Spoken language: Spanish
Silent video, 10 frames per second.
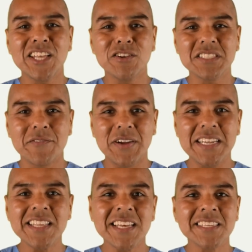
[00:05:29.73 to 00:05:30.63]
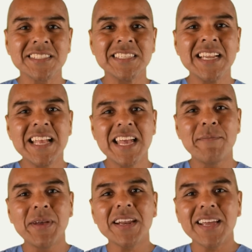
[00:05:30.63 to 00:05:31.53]
tenocefalides
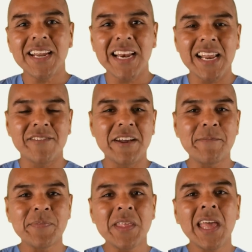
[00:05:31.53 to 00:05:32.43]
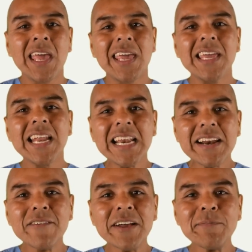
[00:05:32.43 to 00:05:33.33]
emerge la larva y la
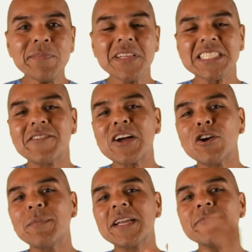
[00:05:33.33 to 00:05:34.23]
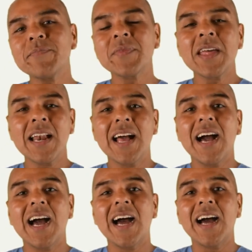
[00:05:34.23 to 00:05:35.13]
larva se va a comer
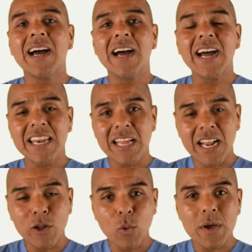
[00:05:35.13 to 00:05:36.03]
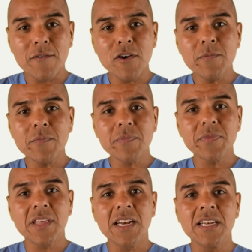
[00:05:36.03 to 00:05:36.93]
al huevo
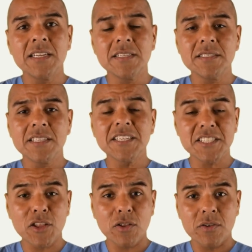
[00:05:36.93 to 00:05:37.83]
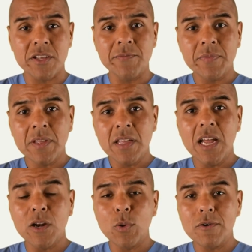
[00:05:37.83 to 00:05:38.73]
del cestode
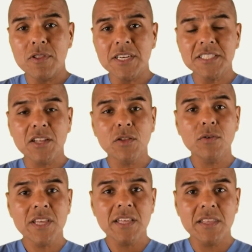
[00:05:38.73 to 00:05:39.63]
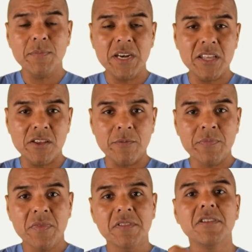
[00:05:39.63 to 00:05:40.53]
el huevo del de dipilidium.
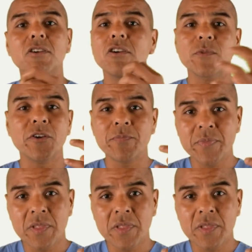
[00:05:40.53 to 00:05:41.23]
Se lo comió.